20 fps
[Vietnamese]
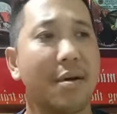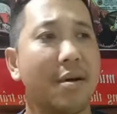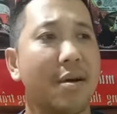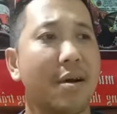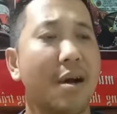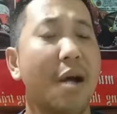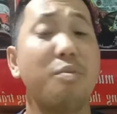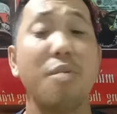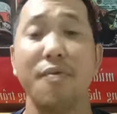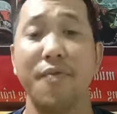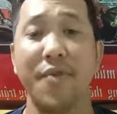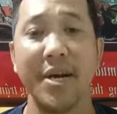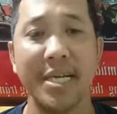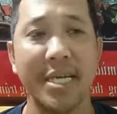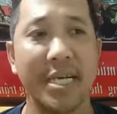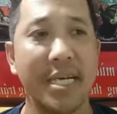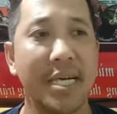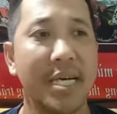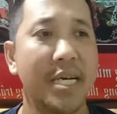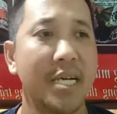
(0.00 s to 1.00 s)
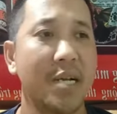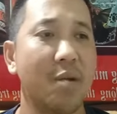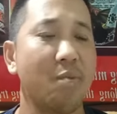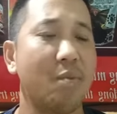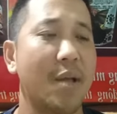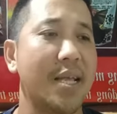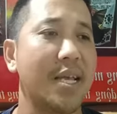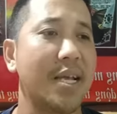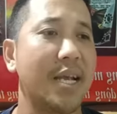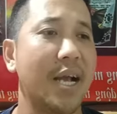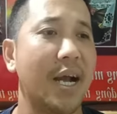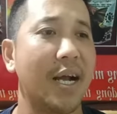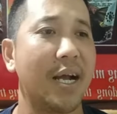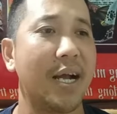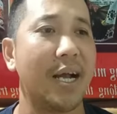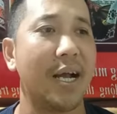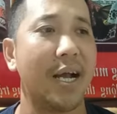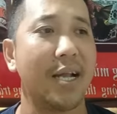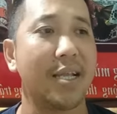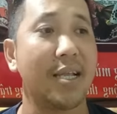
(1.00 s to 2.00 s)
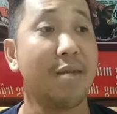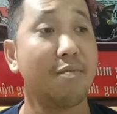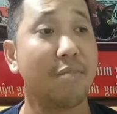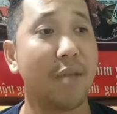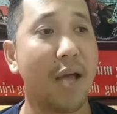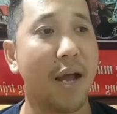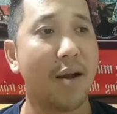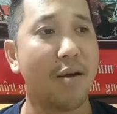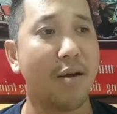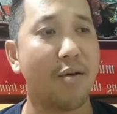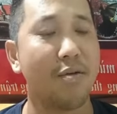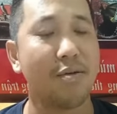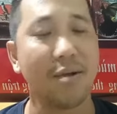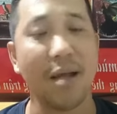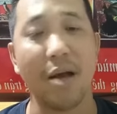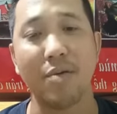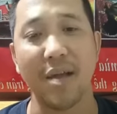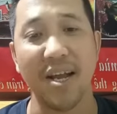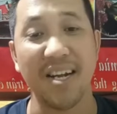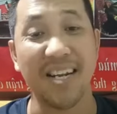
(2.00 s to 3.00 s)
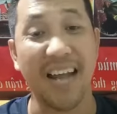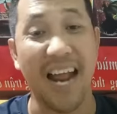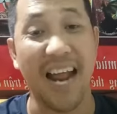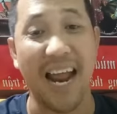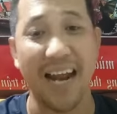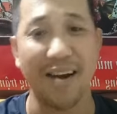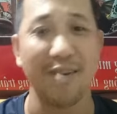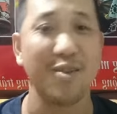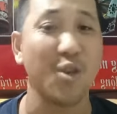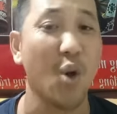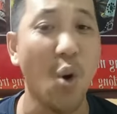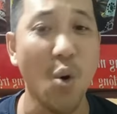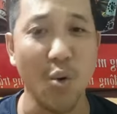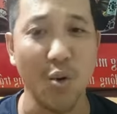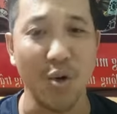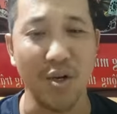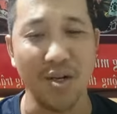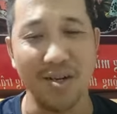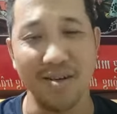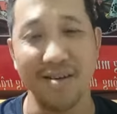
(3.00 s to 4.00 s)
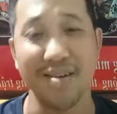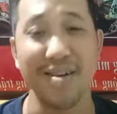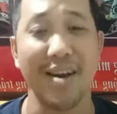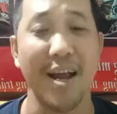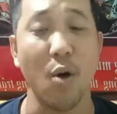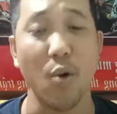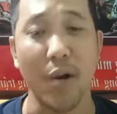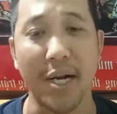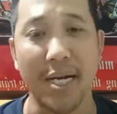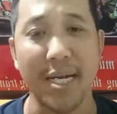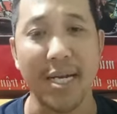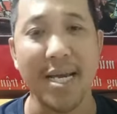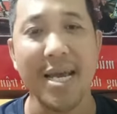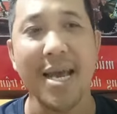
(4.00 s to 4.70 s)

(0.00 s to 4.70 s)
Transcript: không còn phơi. Chúng ta chỉ cần chim ta nó theo thể trạng nó tốt, lửa nó đang ổn định.